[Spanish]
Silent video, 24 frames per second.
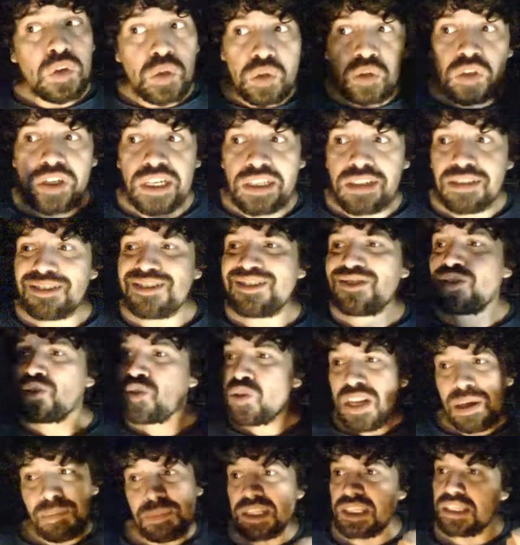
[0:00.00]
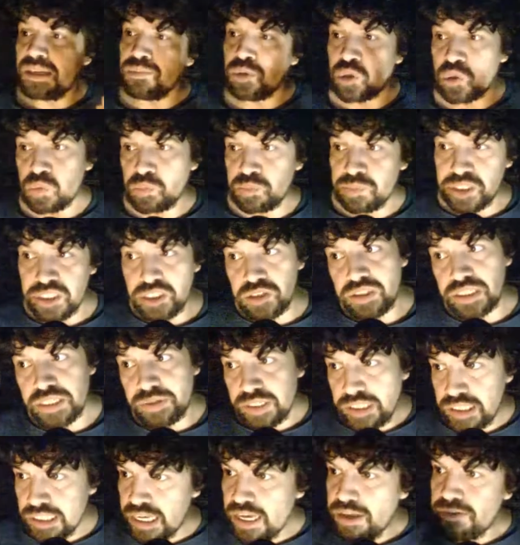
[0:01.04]
no juzgues solamente por un video
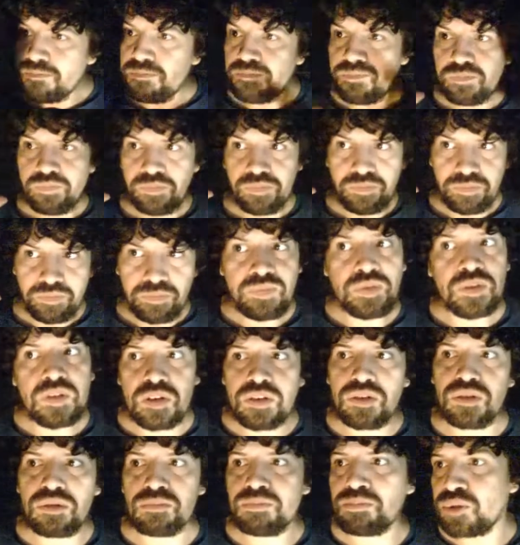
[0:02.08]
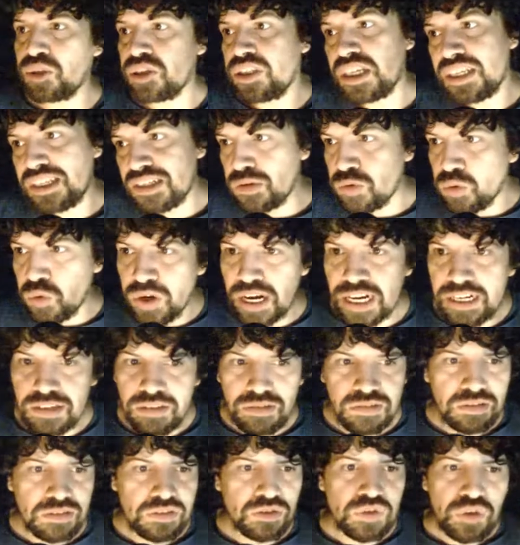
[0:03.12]
que viste, no podés
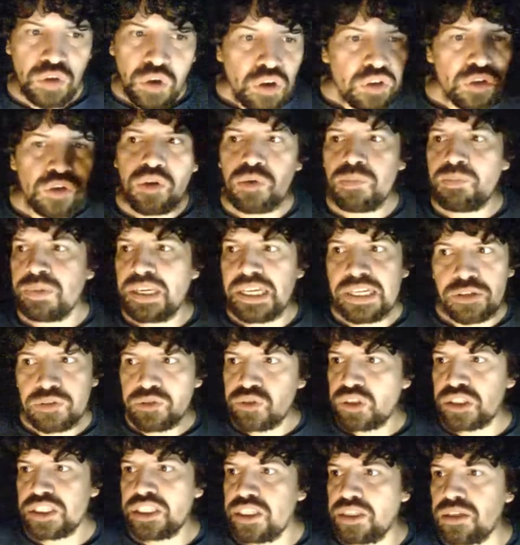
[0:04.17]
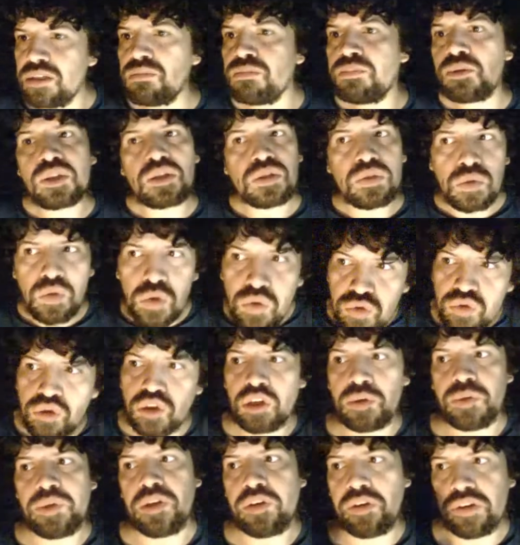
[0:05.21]
juzgar todo mi contenido por un
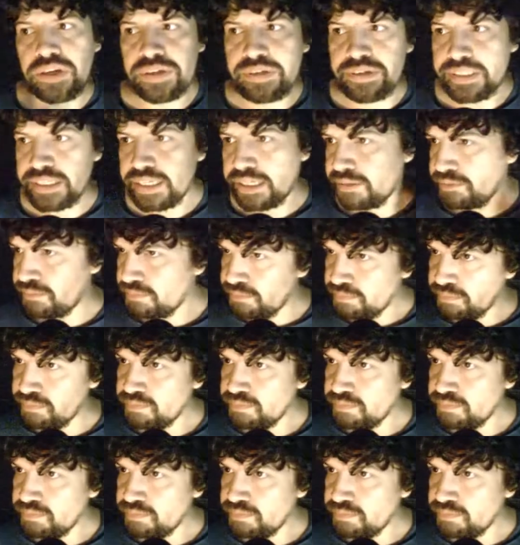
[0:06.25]
solo video que viste.